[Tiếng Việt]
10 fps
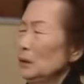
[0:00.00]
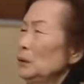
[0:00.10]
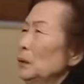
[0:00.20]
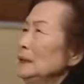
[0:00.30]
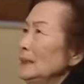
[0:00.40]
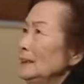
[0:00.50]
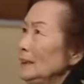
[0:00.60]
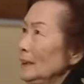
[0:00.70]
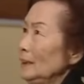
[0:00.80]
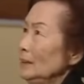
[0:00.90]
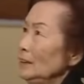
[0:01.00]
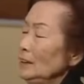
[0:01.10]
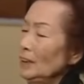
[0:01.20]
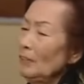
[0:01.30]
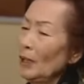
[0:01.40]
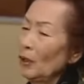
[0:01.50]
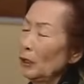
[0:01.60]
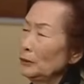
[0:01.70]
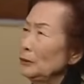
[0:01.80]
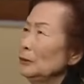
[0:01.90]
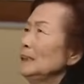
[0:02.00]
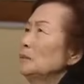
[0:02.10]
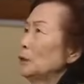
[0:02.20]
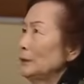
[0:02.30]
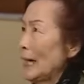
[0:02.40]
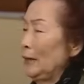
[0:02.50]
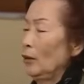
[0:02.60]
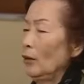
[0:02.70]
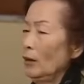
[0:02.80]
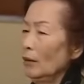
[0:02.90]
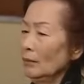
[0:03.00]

tháng. Bởi vì lúc đó cháu của tôi nó vô đại học.